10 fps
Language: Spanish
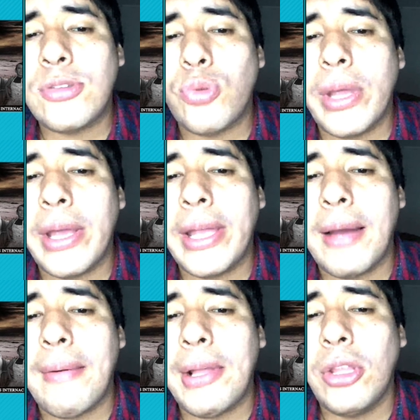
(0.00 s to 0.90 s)
Estuve
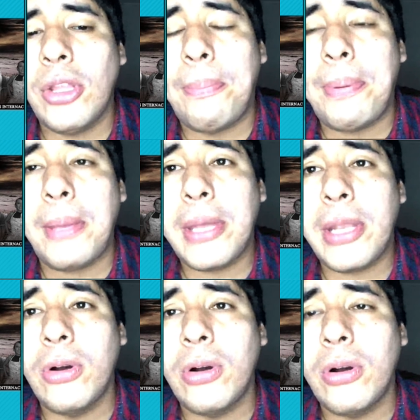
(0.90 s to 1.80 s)
grabando
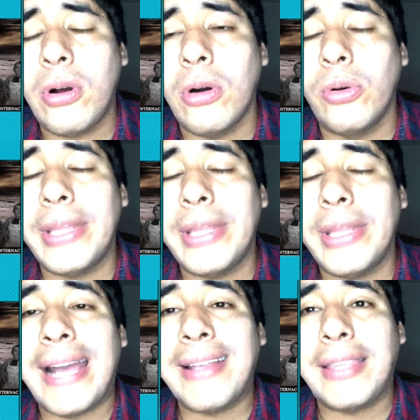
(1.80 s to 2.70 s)
primero con una
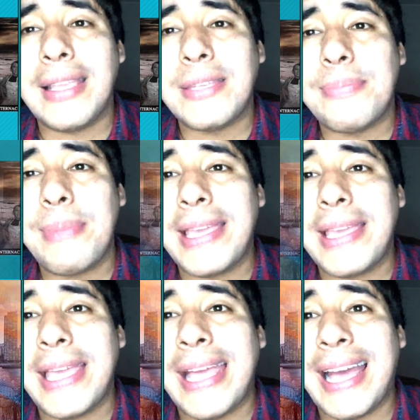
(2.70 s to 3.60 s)
actriz
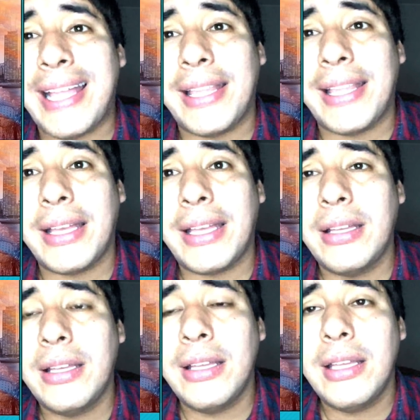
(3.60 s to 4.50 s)
mexicana
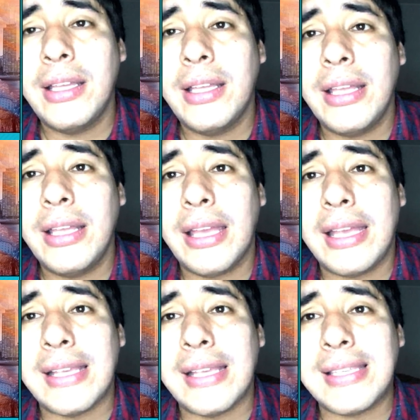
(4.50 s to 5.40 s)
Ajá.
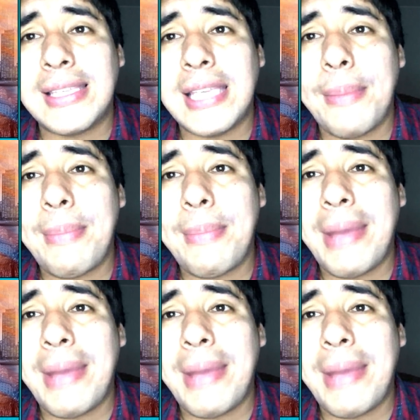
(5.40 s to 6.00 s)
que se